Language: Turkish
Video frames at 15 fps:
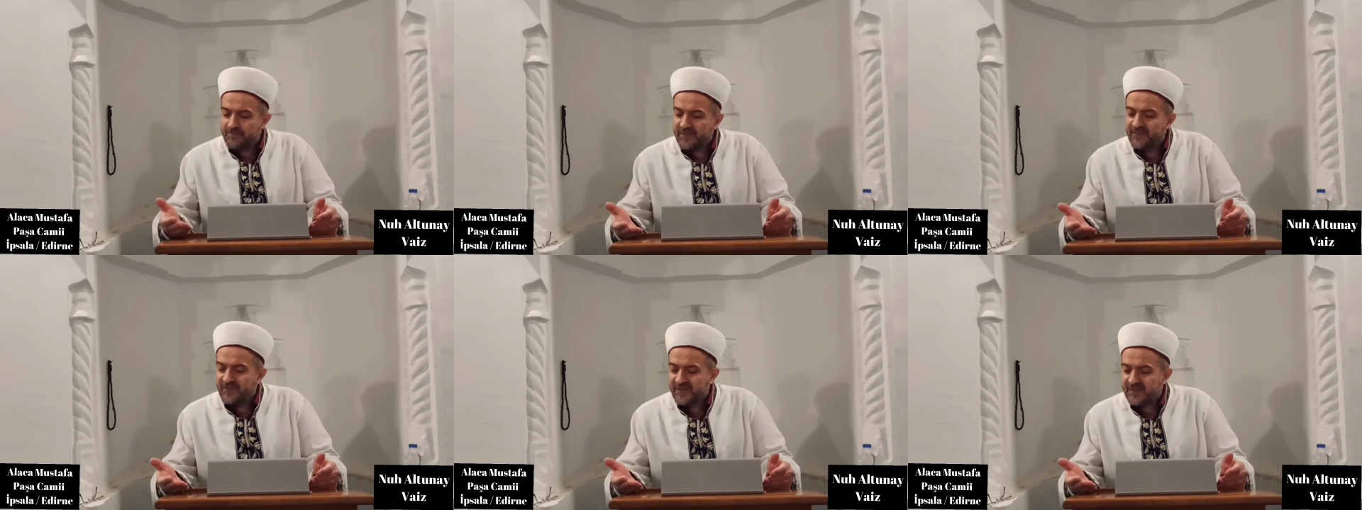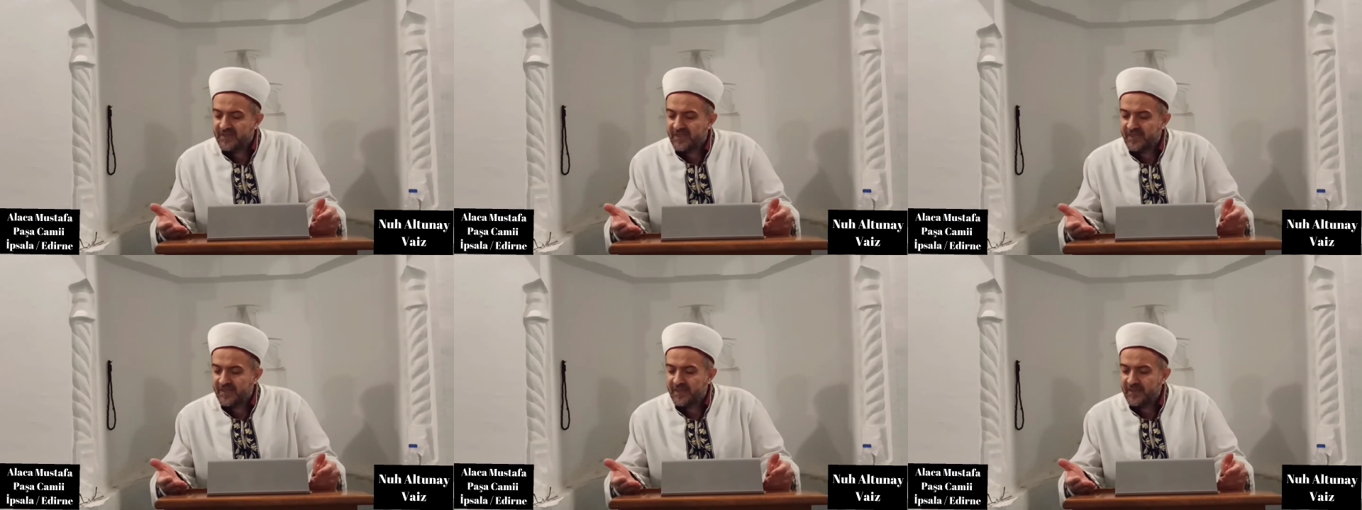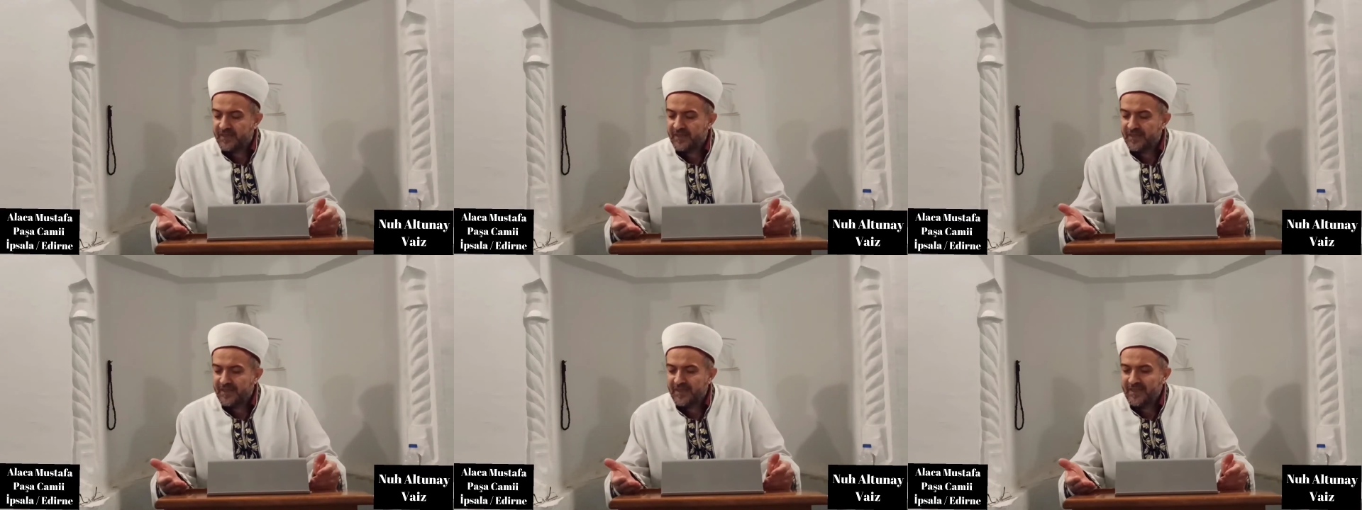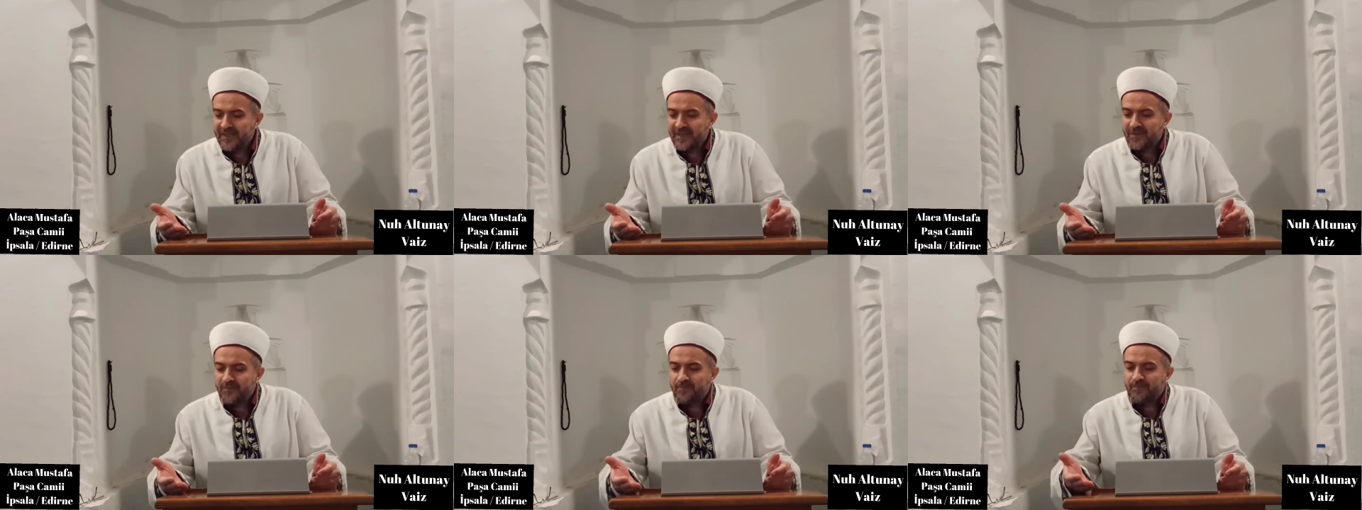Bir fitreyi
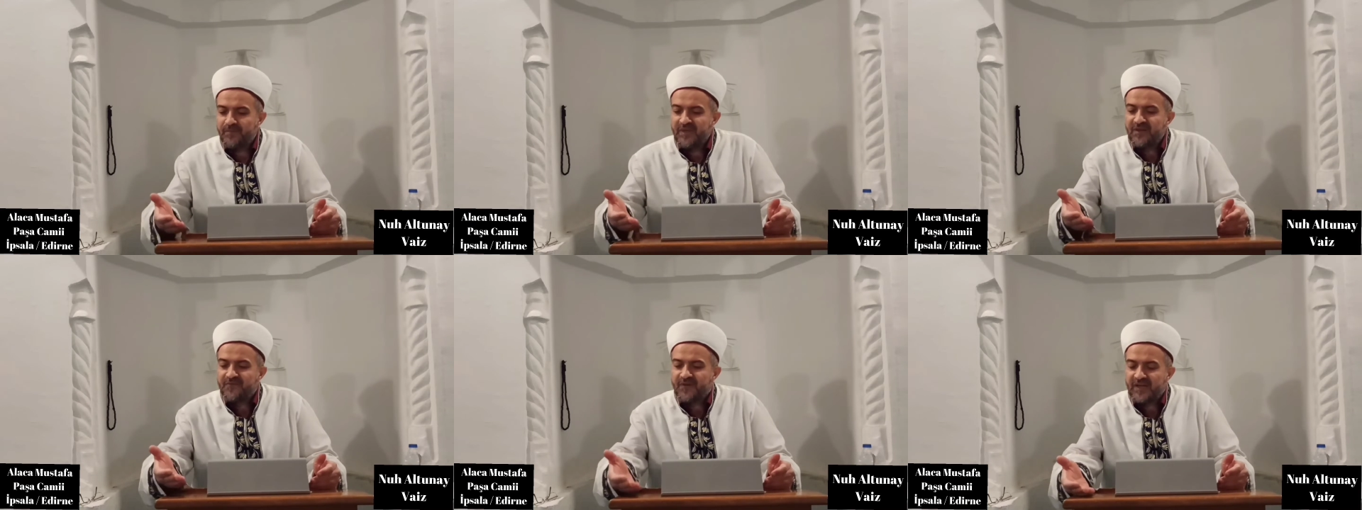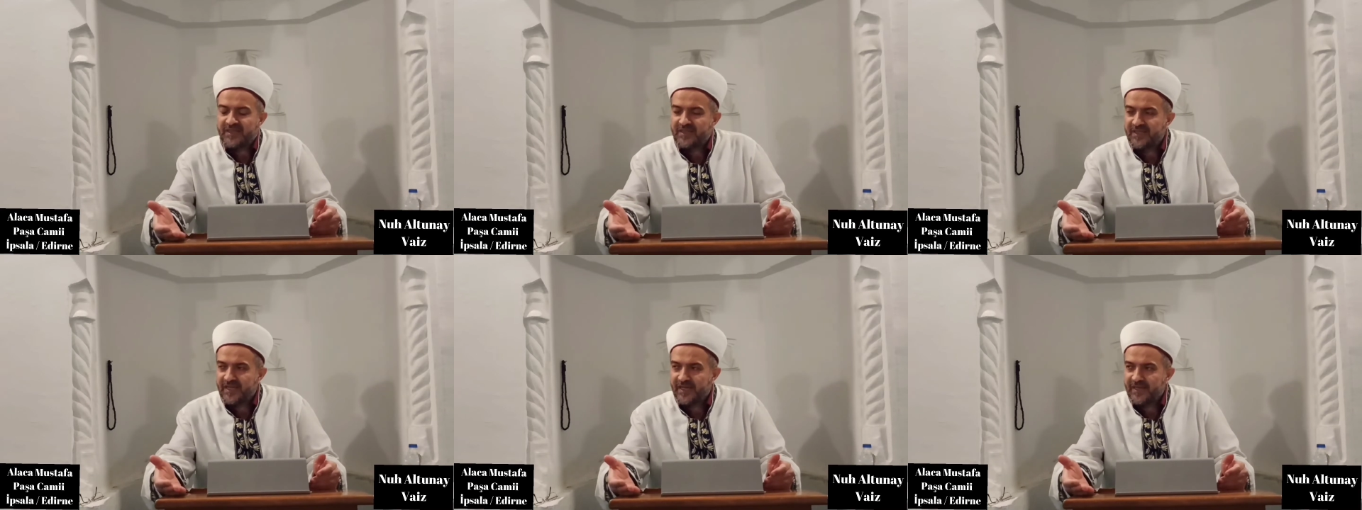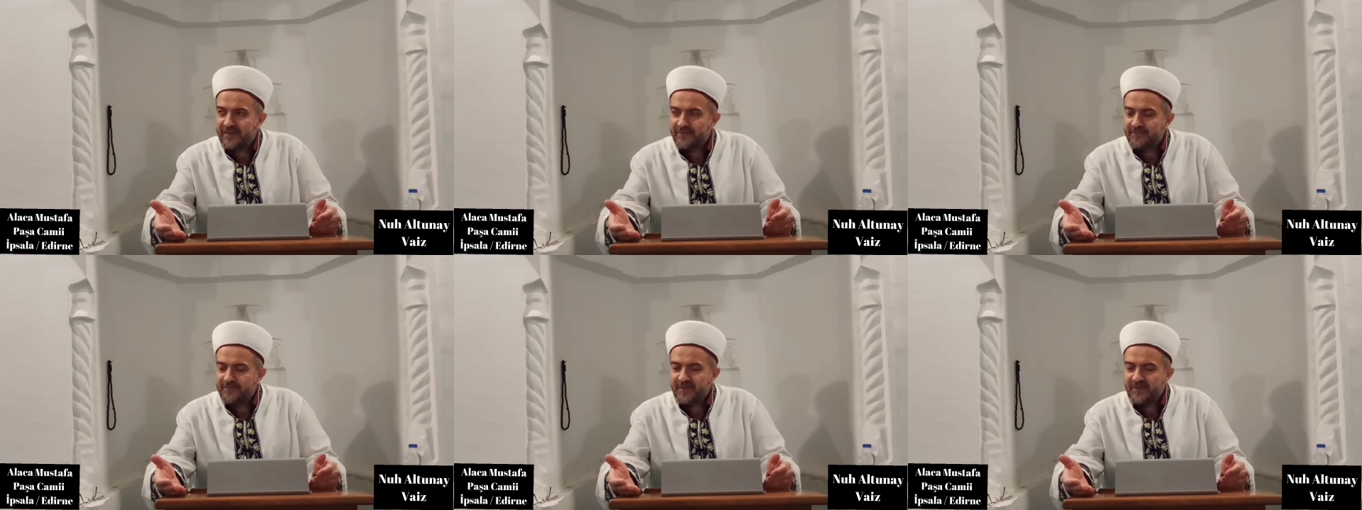bir fakire